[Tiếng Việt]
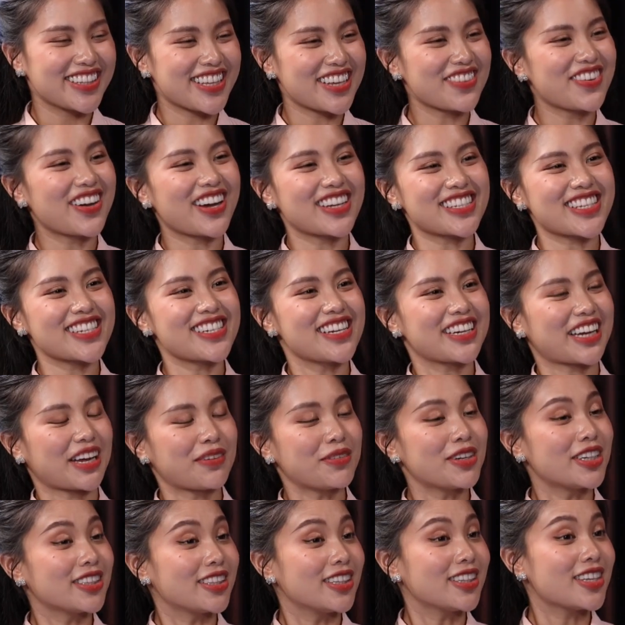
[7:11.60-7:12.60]
Dạ vâng xin được
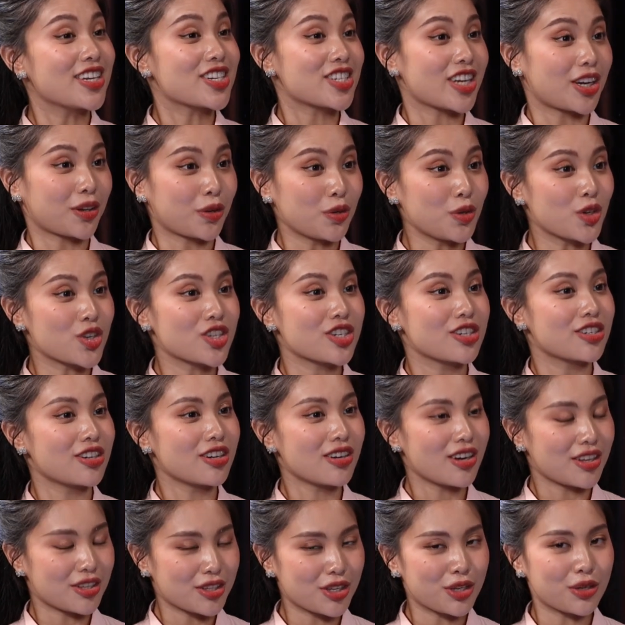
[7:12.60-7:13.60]
cảm ơn những chia sẻ của luật sư
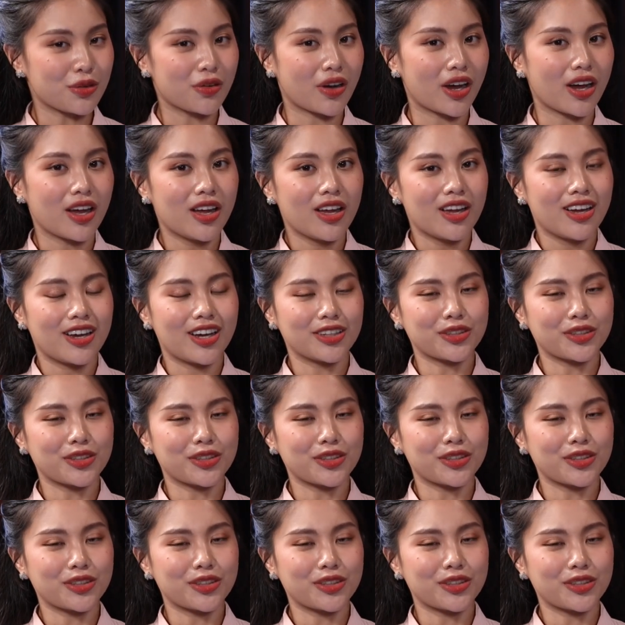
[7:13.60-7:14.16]
rất là nhiều ạ. À.